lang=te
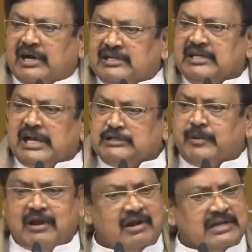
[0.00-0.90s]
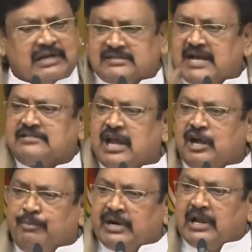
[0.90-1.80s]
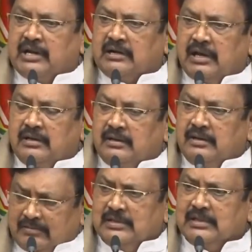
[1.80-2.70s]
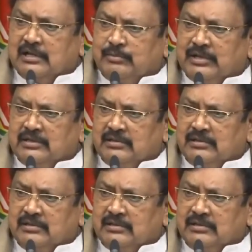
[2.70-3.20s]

ఒక డిఎస్పీ రావాలంటే ఇక సాష్టాంగ పడాలంట ఏమిటిది కర్మ